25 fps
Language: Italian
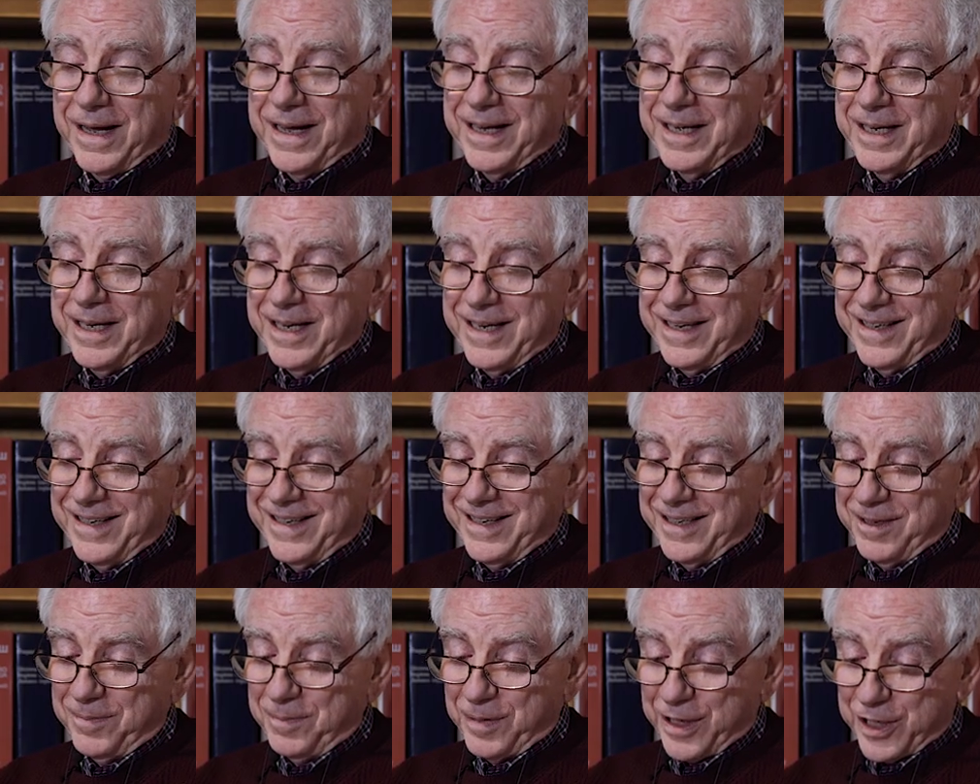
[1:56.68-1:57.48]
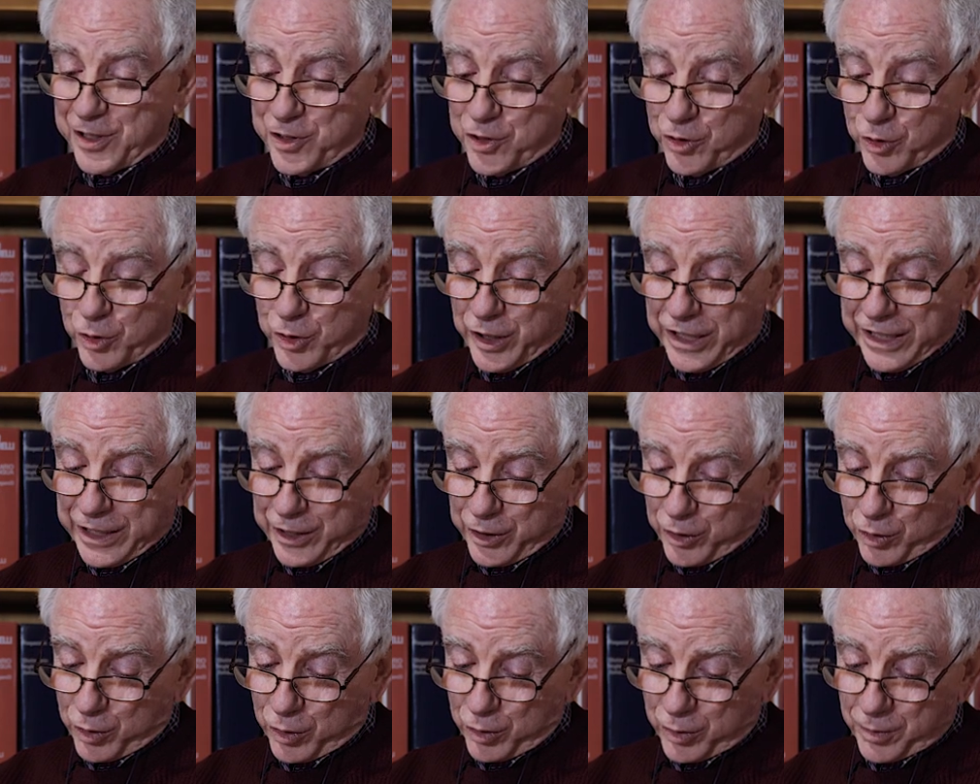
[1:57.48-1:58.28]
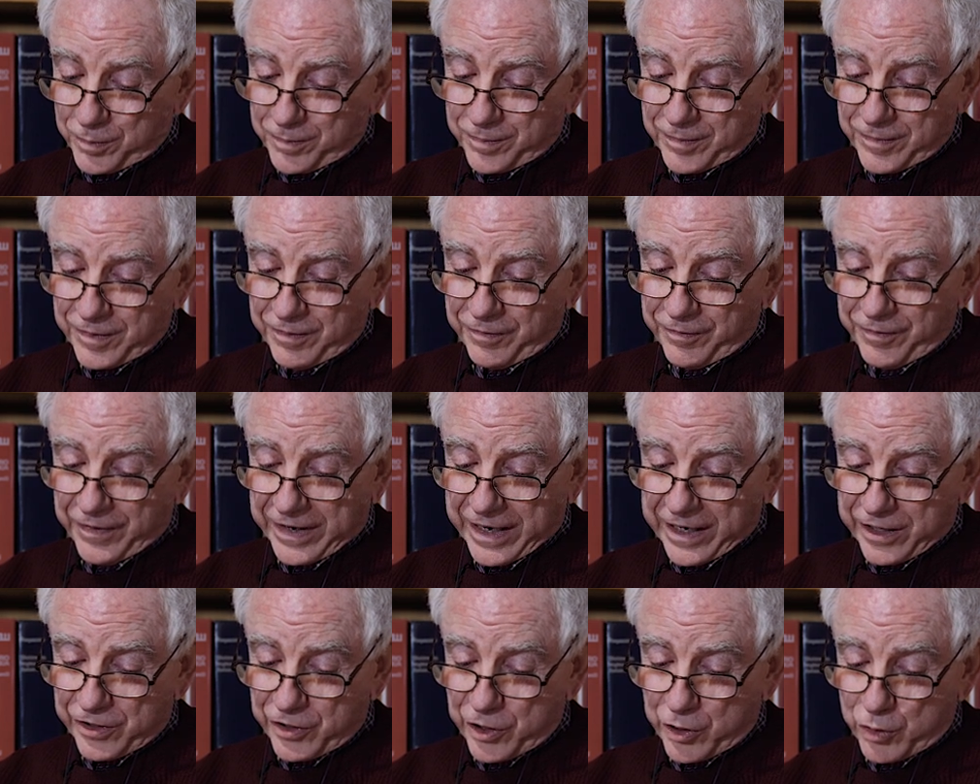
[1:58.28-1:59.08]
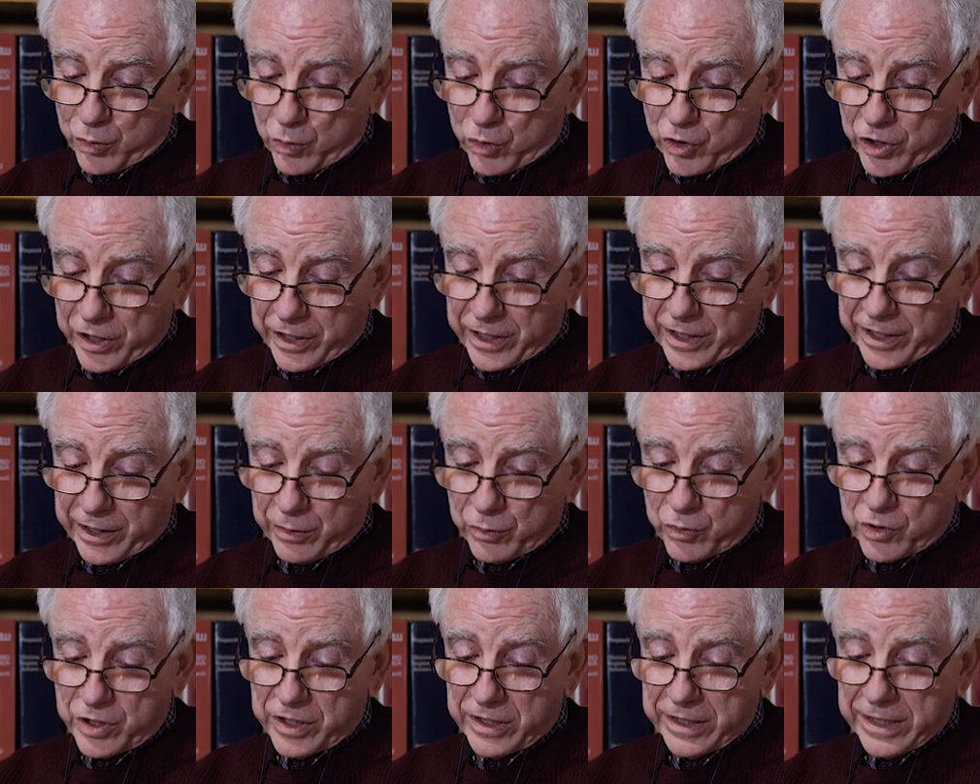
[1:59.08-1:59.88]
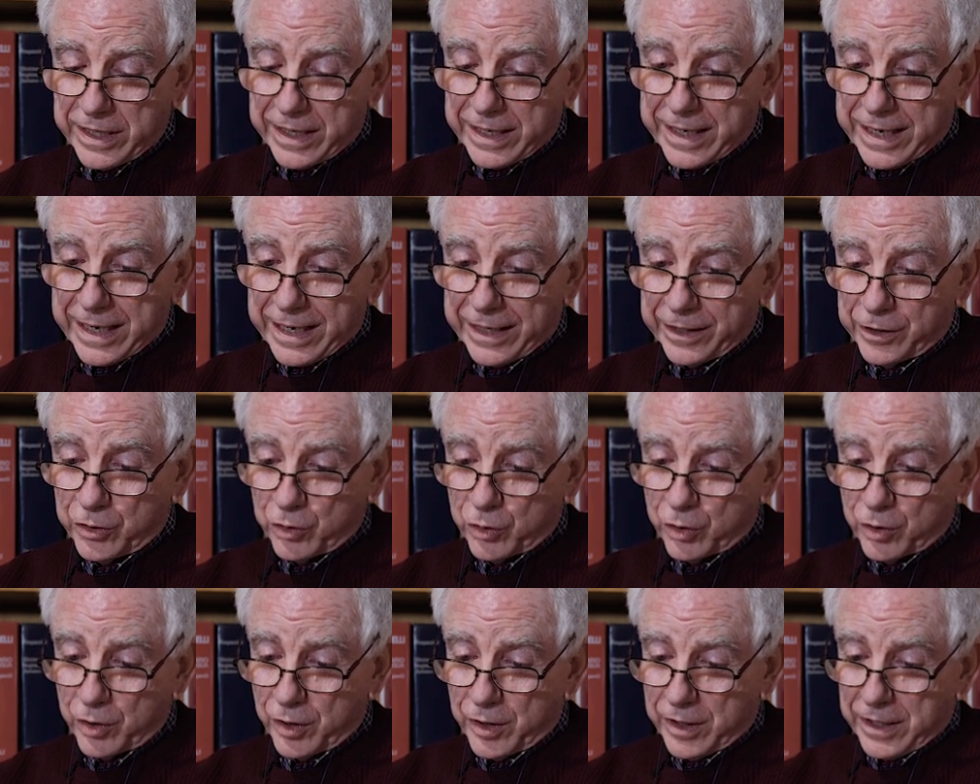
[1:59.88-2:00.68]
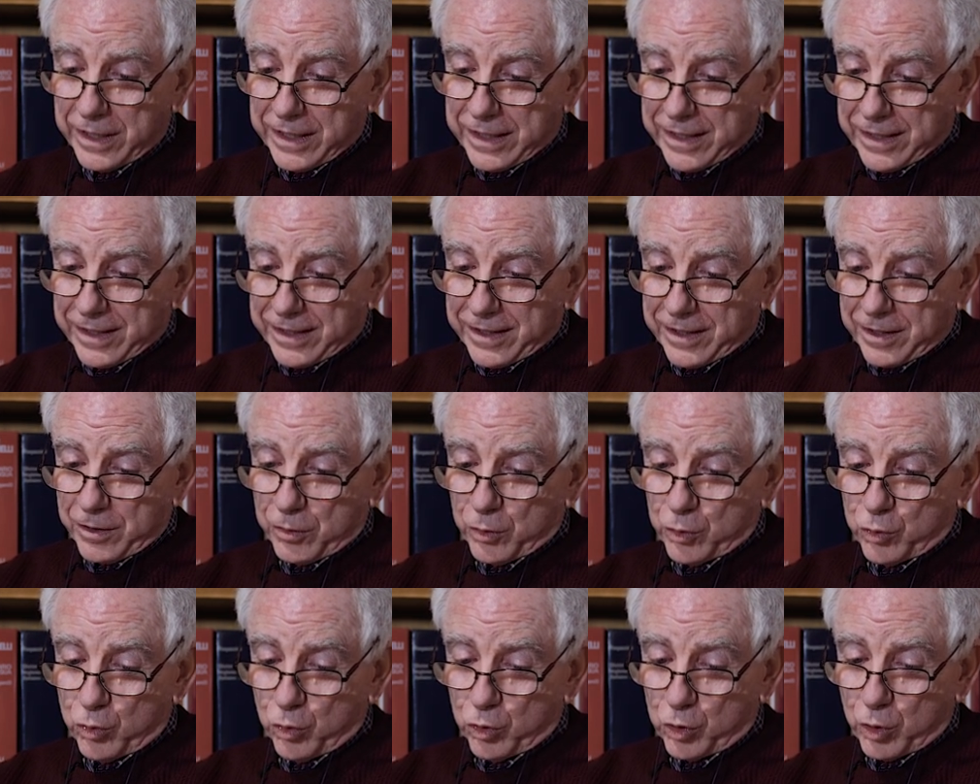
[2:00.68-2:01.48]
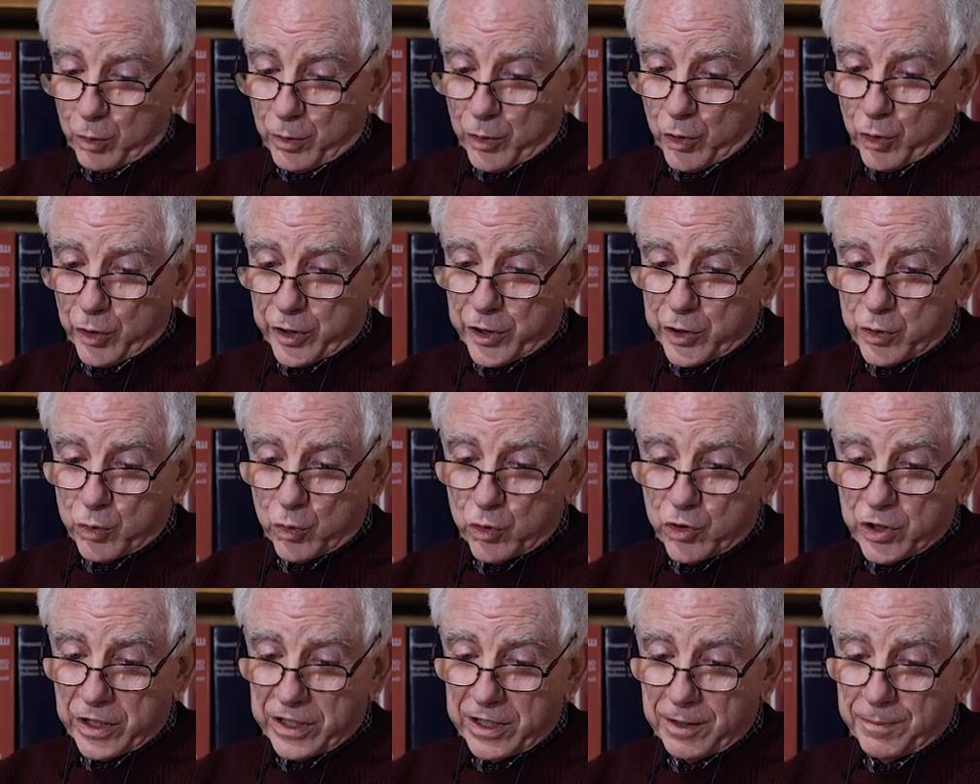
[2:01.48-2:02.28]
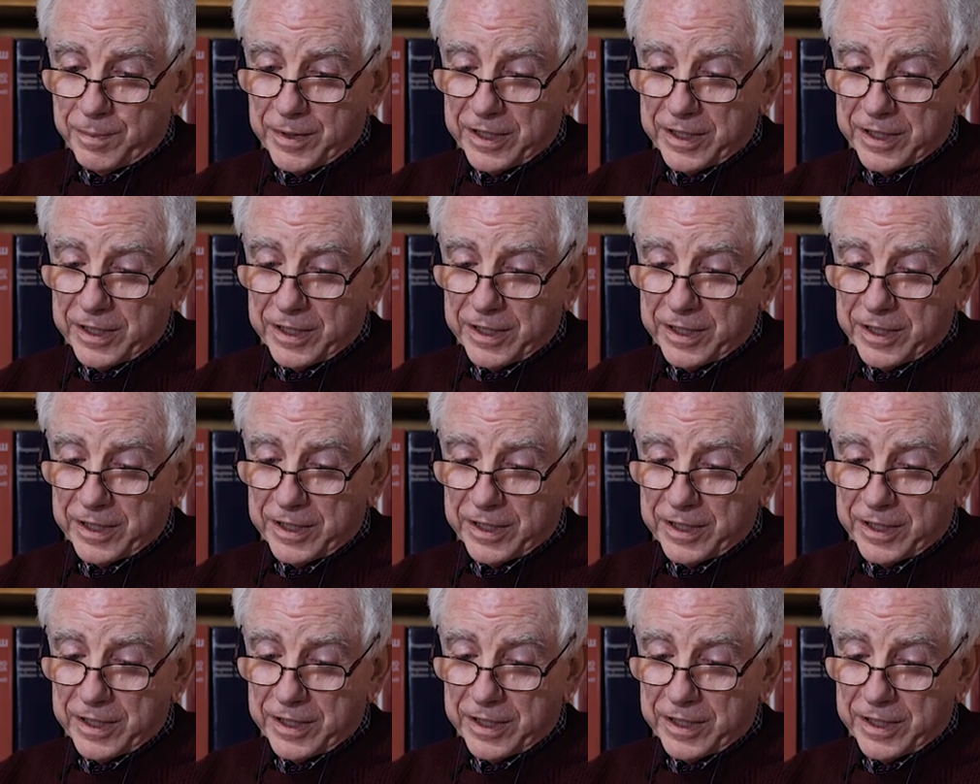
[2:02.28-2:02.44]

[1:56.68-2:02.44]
Eh, è presto detto, in Francia succede che un sindacato, con tutto quello che succede al